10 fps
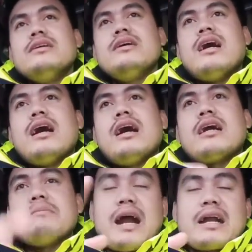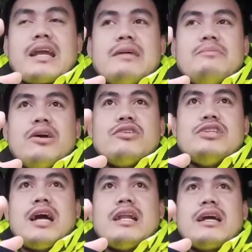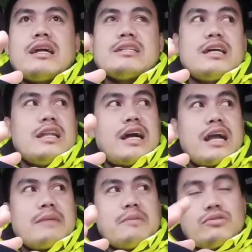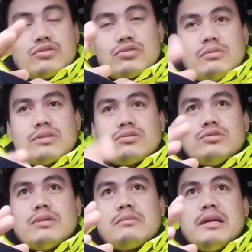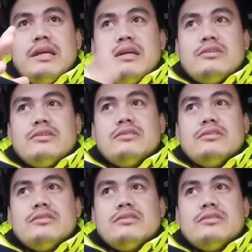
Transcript: Uh, repacker lang po ako dyan hanggang sa nangarap ako gusto kong matuto magmaniho.